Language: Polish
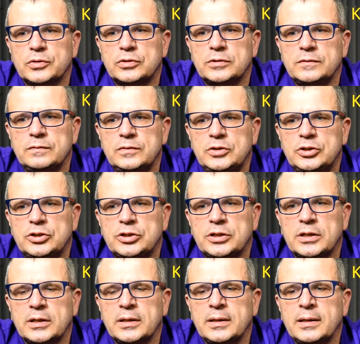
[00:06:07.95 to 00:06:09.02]

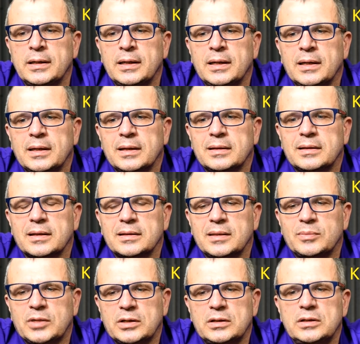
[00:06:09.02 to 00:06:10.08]
Oczywiście, tak
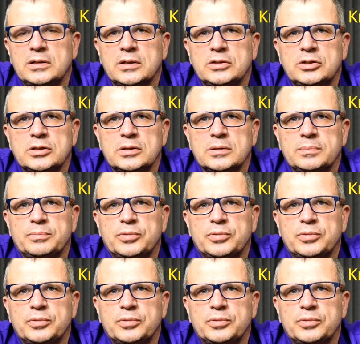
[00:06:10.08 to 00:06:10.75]
na marginesie,